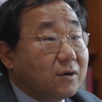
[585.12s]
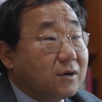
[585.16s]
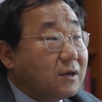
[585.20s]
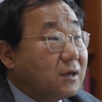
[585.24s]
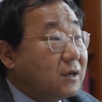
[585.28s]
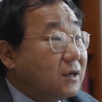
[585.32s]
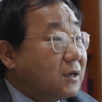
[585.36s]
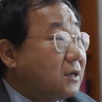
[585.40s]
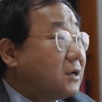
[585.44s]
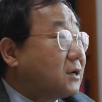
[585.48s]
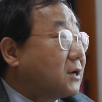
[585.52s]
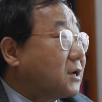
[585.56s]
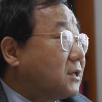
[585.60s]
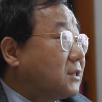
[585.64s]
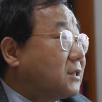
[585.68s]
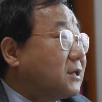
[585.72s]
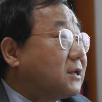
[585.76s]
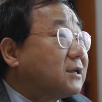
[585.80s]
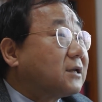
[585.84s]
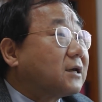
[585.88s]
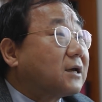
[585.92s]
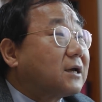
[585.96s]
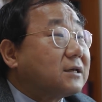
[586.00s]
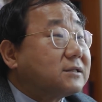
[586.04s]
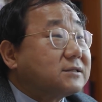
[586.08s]
이렇게
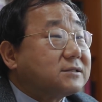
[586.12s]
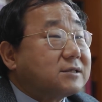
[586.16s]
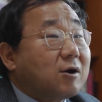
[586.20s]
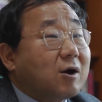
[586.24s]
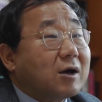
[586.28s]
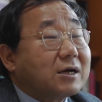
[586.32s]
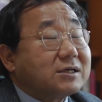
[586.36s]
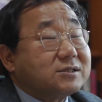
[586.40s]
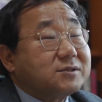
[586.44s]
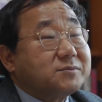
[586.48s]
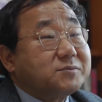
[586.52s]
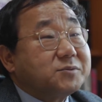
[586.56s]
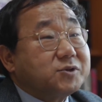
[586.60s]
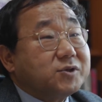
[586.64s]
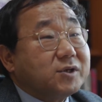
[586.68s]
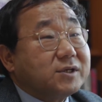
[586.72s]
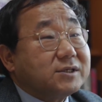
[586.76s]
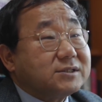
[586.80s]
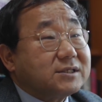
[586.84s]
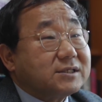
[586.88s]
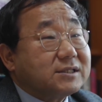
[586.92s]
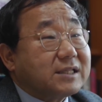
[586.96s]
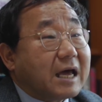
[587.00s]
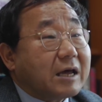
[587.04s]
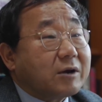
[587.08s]
되니까 이제 항심서에서
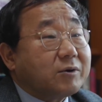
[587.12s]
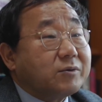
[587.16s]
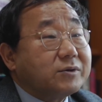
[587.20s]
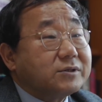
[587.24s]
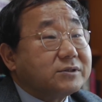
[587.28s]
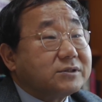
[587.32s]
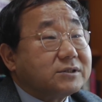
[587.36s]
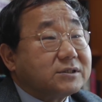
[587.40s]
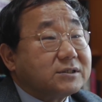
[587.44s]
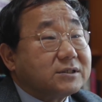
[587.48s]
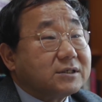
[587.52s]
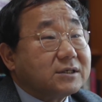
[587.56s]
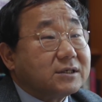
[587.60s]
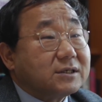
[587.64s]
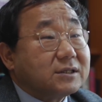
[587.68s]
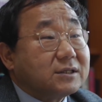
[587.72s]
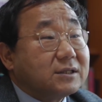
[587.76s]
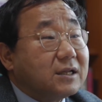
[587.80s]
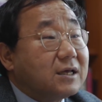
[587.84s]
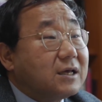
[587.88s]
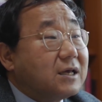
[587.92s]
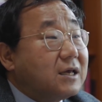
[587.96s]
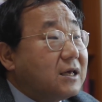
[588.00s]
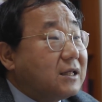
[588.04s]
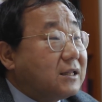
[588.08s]
다루어지는
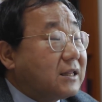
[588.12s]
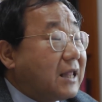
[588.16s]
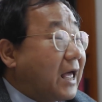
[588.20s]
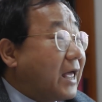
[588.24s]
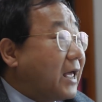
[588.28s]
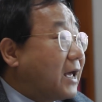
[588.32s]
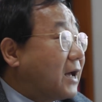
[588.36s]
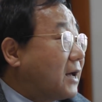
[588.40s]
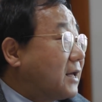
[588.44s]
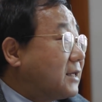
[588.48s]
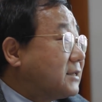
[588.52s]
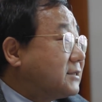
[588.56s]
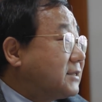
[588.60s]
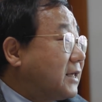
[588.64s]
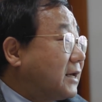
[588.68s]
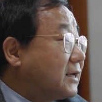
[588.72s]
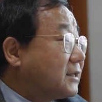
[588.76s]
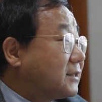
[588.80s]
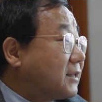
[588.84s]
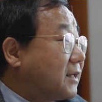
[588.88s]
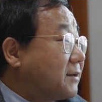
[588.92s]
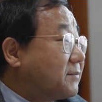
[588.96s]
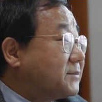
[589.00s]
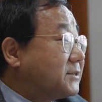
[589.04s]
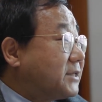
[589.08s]
다양한
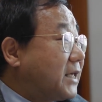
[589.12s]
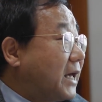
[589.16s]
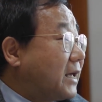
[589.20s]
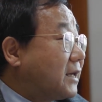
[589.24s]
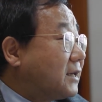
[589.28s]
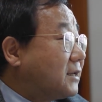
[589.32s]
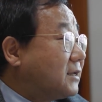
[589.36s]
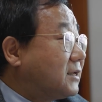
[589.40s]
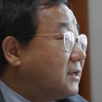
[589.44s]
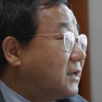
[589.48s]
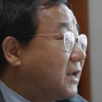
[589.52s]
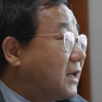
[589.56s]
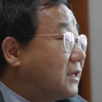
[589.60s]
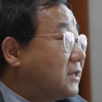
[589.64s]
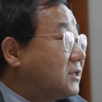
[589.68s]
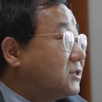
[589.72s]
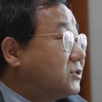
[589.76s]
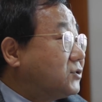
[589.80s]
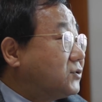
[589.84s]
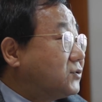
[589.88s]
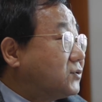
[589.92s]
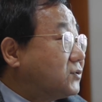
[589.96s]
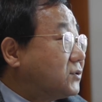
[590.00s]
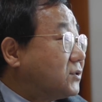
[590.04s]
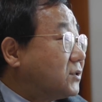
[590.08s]
상담 사연이나
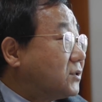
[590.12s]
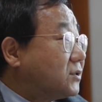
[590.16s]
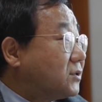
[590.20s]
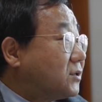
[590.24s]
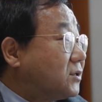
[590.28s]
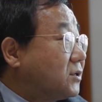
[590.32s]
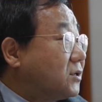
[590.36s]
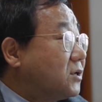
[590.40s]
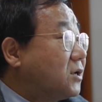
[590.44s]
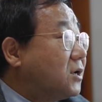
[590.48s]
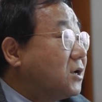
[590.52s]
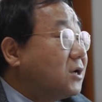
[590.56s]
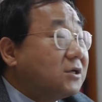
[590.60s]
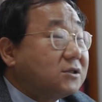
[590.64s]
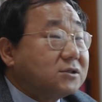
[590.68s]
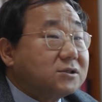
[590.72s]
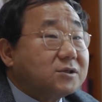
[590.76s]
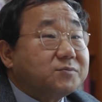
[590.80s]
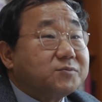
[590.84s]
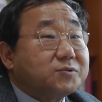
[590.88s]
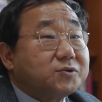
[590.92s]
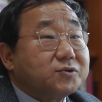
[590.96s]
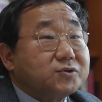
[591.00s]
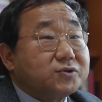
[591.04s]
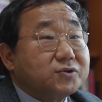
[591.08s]
이슈들을
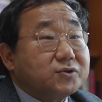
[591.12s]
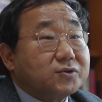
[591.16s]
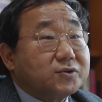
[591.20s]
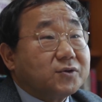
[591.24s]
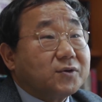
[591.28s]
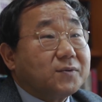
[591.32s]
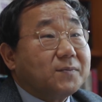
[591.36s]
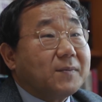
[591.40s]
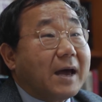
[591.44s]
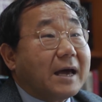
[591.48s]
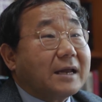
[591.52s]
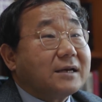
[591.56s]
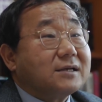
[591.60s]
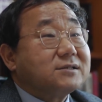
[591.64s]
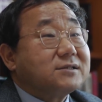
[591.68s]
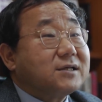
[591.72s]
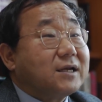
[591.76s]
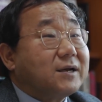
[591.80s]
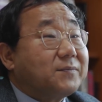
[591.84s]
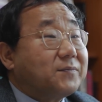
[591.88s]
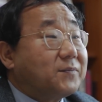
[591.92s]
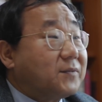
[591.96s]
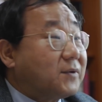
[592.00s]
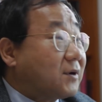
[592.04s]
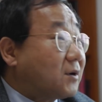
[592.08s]
집중적으로 많은
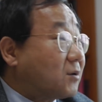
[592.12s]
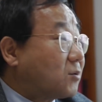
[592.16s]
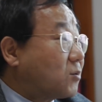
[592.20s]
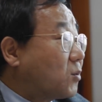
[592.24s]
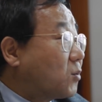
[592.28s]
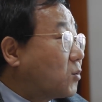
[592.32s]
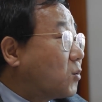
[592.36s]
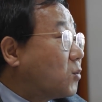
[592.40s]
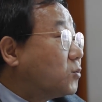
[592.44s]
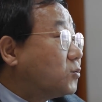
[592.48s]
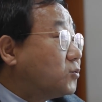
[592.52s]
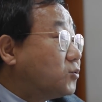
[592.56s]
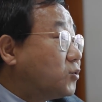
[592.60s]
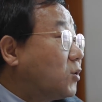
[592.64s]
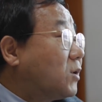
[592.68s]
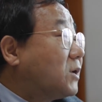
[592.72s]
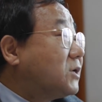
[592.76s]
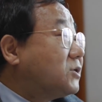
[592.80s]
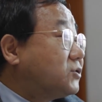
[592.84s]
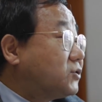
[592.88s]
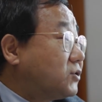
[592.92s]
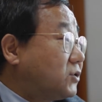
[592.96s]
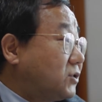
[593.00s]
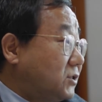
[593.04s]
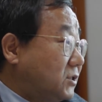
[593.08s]
사람들하고 공유할
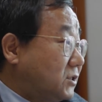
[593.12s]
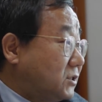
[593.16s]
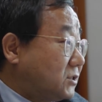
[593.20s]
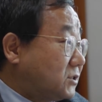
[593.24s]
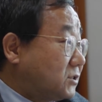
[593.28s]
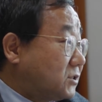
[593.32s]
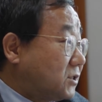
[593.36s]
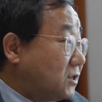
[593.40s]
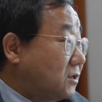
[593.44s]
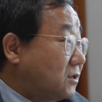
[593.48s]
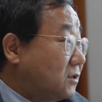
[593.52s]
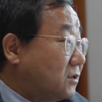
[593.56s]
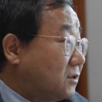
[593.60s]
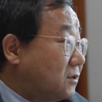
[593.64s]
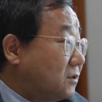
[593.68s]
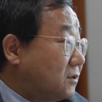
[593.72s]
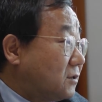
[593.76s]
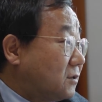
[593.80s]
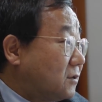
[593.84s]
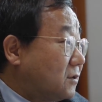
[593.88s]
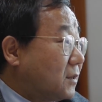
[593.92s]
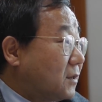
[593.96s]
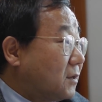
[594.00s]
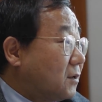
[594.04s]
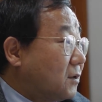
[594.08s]
수는 있죠.
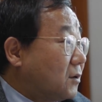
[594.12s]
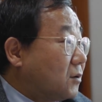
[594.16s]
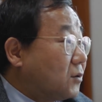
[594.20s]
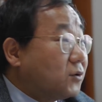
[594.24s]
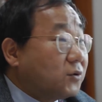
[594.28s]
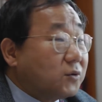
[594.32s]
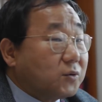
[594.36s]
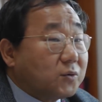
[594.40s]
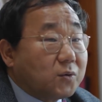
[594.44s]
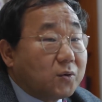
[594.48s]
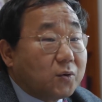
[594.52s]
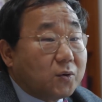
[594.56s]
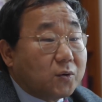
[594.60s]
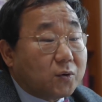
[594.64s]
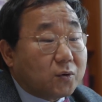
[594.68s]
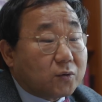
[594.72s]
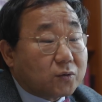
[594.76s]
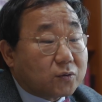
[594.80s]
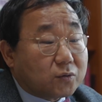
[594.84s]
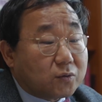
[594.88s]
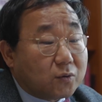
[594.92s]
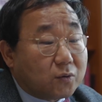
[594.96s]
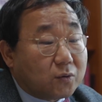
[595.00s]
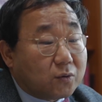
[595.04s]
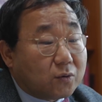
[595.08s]
그리고
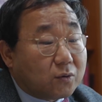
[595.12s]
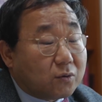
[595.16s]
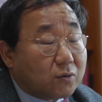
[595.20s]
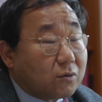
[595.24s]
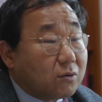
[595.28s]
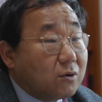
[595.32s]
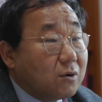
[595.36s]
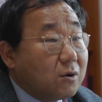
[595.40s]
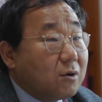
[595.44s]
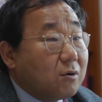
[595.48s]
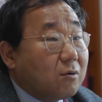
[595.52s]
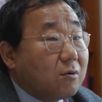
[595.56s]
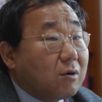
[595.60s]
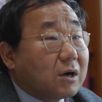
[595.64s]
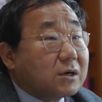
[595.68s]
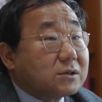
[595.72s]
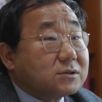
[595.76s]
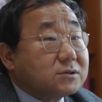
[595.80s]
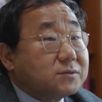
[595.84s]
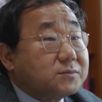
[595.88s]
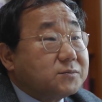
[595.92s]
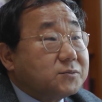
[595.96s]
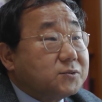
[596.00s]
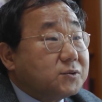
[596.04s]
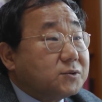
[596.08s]
또
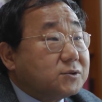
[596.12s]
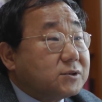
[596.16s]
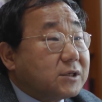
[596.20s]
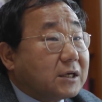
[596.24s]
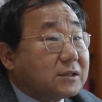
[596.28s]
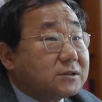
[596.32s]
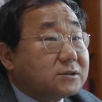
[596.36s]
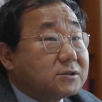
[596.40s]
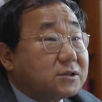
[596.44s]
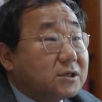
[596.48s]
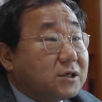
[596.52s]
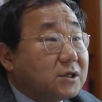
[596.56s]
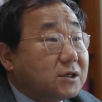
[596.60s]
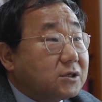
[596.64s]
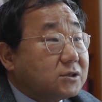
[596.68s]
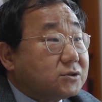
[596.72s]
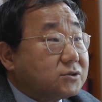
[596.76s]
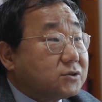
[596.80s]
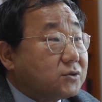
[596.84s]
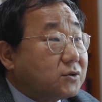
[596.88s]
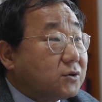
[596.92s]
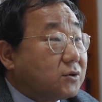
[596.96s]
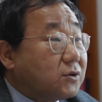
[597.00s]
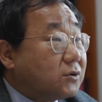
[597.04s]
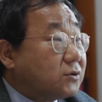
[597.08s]
황심소
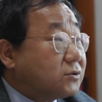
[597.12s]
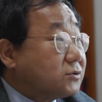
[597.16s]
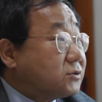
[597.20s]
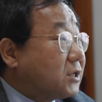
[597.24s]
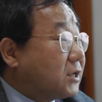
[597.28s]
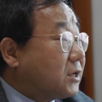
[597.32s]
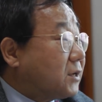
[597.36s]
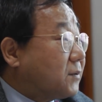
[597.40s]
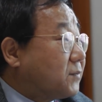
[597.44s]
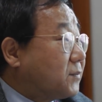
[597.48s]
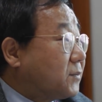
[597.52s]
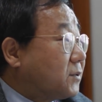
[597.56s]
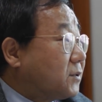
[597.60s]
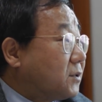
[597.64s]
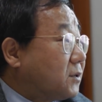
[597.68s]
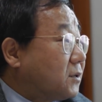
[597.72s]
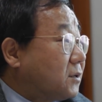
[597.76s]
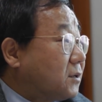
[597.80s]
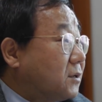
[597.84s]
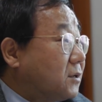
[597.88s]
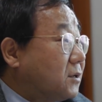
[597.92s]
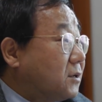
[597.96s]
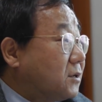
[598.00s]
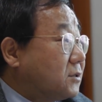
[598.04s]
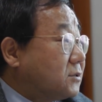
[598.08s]
자체에서 사람들이
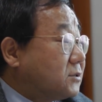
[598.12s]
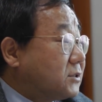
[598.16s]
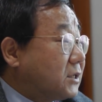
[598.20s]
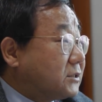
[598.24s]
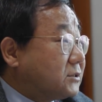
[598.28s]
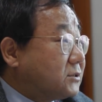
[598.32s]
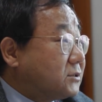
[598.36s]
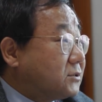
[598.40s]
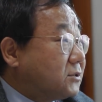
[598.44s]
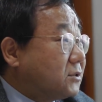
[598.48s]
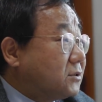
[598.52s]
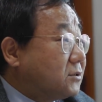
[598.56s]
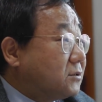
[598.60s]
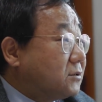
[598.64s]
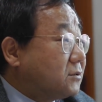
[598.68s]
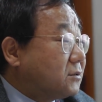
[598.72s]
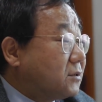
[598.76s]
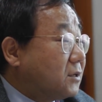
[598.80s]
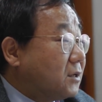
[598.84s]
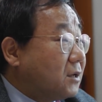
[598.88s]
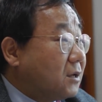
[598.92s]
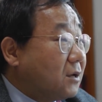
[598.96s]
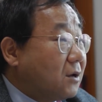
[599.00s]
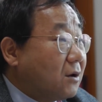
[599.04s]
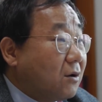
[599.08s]
사실은
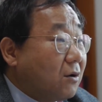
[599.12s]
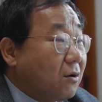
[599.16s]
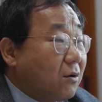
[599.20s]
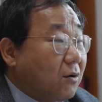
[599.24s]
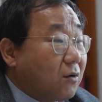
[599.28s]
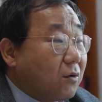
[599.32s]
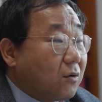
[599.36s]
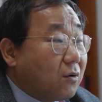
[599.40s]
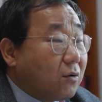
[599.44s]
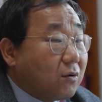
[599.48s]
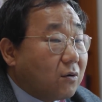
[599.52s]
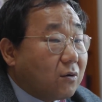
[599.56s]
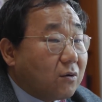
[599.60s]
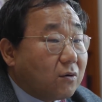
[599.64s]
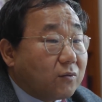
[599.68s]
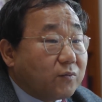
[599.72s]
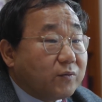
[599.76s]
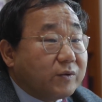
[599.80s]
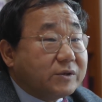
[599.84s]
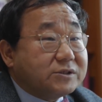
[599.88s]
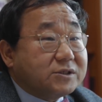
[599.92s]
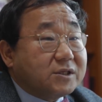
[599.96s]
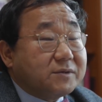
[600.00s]
어, 위스